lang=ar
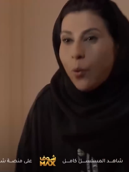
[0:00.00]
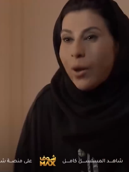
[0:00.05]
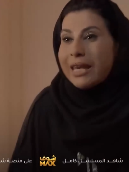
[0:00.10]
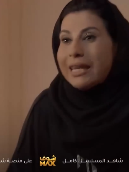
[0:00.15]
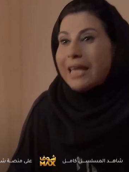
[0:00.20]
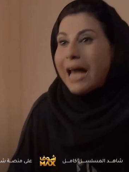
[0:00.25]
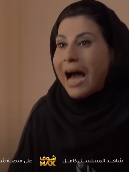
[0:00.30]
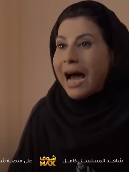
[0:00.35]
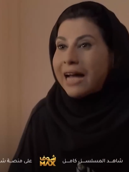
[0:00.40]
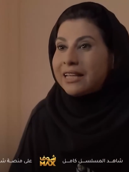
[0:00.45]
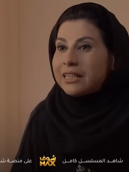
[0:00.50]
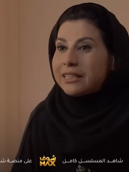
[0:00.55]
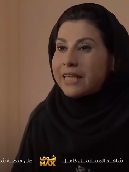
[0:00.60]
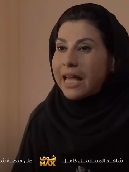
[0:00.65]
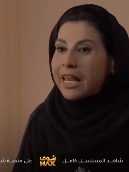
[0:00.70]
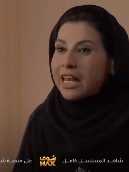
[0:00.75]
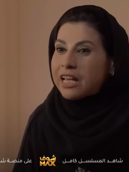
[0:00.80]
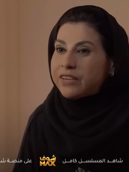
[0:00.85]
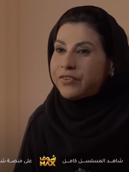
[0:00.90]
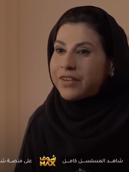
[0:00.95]
والله عاد
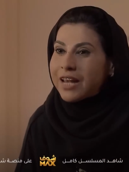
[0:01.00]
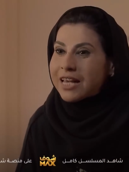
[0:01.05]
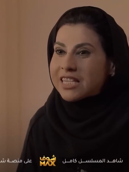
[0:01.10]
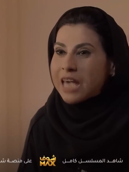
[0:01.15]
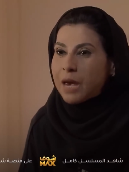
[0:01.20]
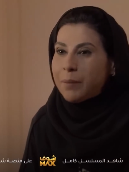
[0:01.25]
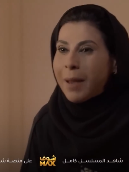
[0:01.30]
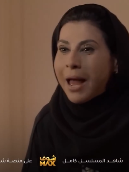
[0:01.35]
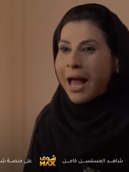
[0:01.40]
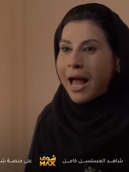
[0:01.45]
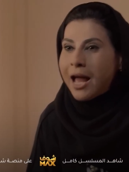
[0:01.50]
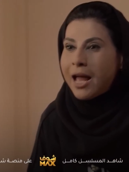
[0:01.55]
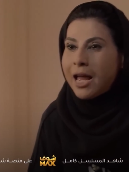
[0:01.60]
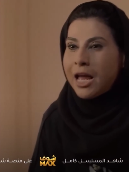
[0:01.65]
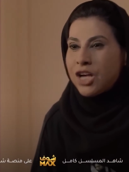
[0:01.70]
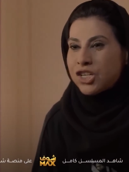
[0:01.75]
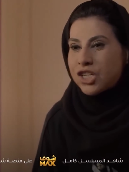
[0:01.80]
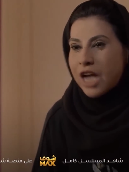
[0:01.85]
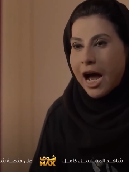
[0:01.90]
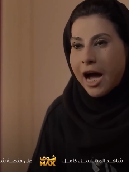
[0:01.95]
طعنت في نسبها
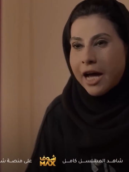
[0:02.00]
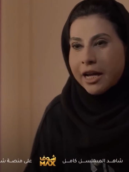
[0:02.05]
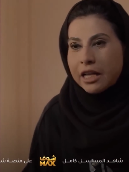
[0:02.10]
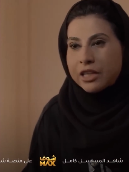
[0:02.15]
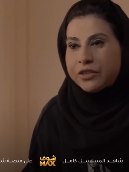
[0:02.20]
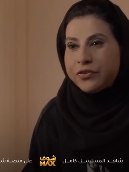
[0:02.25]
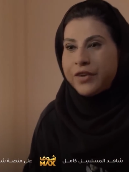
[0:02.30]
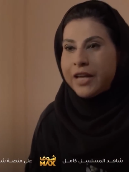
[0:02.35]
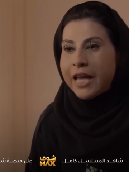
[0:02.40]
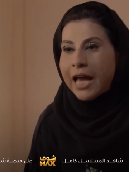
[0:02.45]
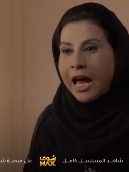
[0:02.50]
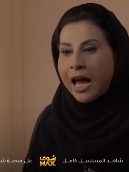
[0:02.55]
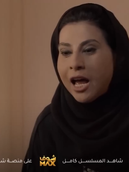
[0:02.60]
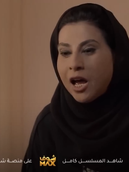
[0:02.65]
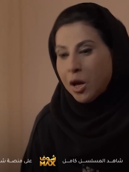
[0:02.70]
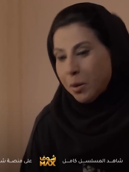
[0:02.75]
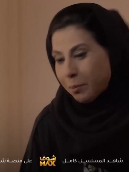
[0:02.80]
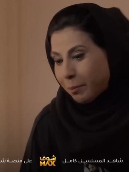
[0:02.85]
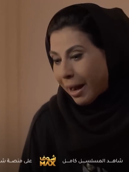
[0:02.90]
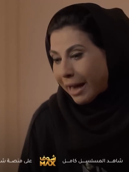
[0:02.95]
شهرت فيها
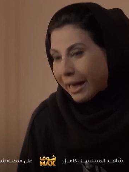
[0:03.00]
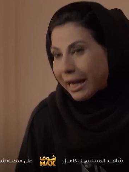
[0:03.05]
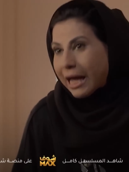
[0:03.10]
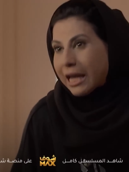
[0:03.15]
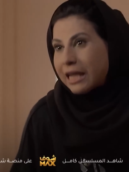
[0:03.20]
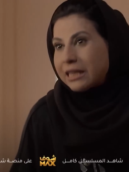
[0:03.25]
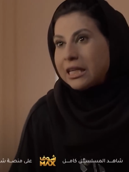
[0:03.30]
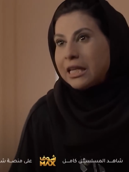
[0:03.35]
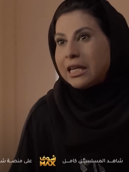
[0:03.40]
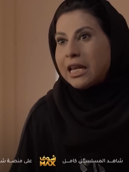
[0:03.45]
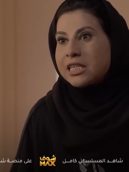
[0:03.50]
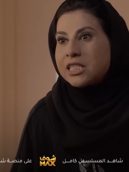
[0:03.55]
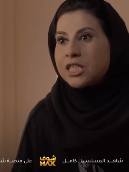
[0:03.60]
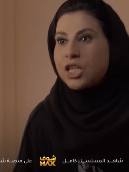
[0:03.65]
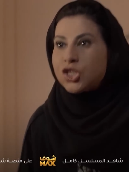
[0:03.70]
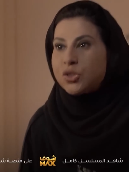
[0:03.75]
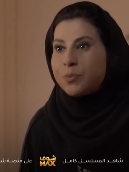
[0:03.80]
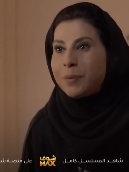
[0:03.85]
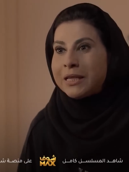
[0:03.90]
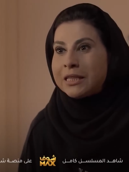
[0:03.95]
ما قالت الا
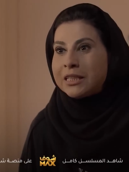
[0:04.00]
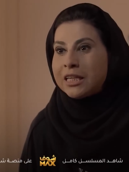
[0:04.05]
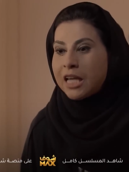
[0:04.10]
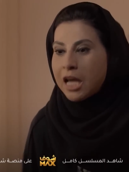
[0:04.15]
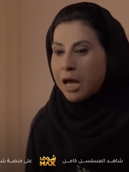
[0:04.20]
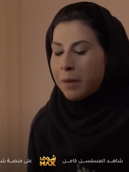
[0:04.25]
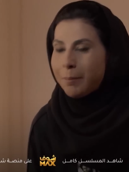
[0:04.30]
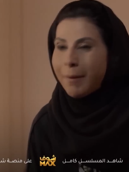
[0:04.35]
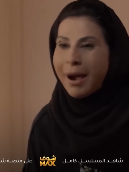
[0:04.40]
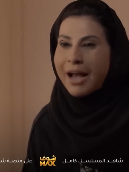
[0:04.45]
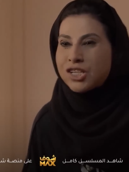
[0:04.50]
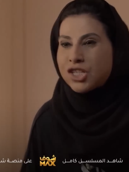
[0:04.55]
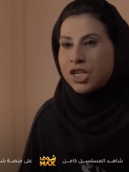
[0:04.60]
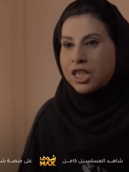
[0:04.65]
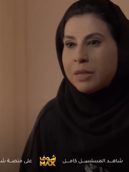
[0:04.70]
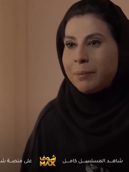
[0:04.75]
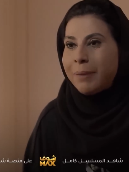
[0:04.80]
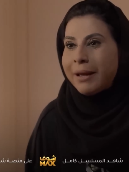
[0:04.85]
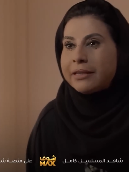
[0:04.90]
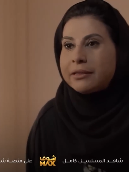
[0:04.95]
صدق بنتي ما
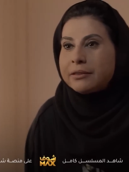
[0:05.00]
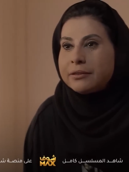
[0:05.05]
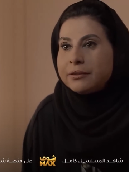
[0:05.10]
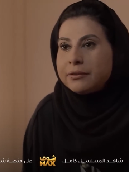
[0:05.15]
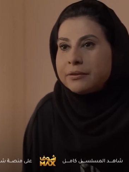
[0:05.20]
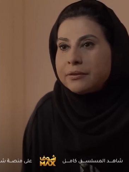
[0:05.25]
كذبت